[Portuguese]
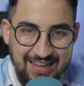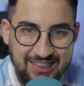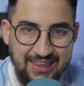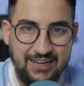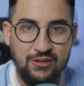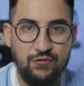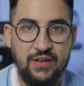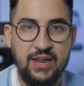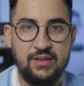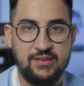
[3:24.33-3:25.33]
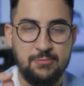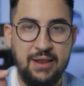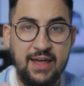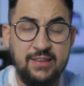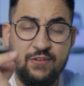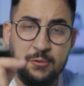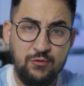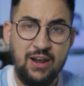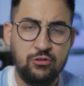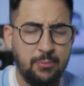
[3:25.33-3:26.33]
de transferências. Beleza?
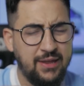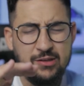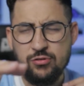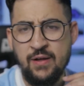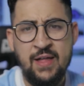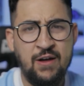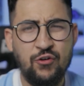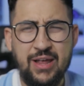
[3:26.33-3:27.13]
Vamos falar sobre isso.